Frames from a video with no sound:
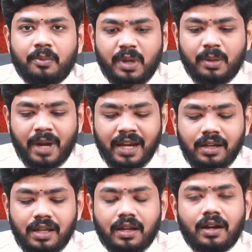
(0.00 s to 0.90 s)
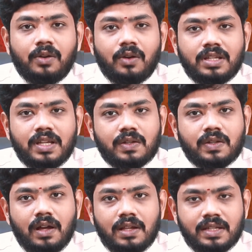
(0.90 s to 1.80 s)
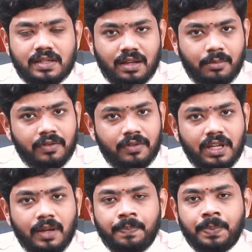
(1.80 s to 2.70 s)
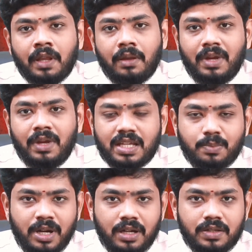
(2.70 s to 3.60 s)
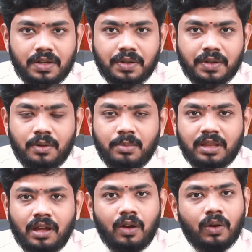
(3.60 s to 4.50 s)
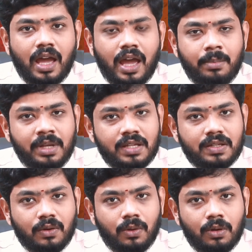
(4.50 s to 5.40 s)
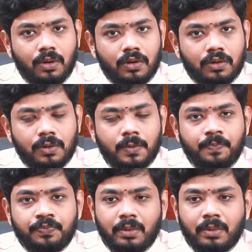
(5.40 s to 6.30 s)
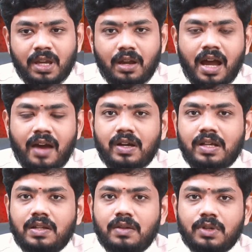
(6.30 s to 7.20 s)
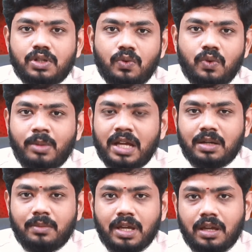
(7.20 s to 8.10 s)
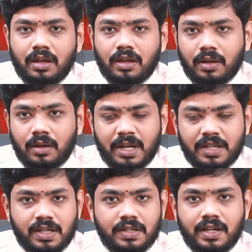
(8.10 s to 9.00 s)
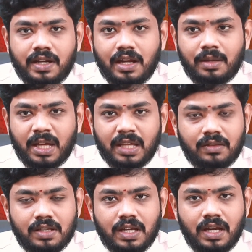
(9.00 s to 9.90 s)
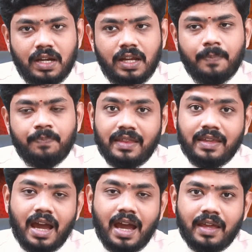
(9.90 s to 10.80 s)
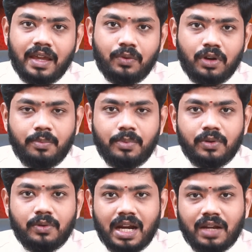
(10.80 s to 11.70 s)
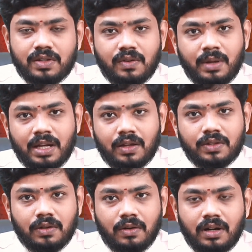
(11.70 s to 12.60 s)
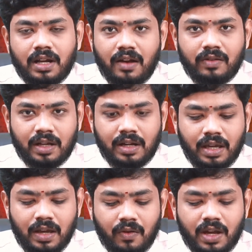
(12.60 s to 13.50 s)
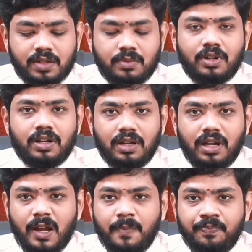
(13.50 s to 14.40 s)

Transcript: మీ మైండ్ని కంట్రోల్ చేసుకోవాల్సిన సమయం ఇది మీరు ఎక్స్పెండిచర్స్లో మీ తాలూకా హ్యాపీనెస్ని కోరుకోవద్దు మీకు కావాల్సిన వస్తువులు మాత్రమే పర్చేస్ చేయడానికి ప్రయత్నం చేయండి అధిక ఆదాయం ఉన్నప్పుడు అనవసరమైన ఖర్చులు కూడా రావటానికి అవకాశం ఉన్నందున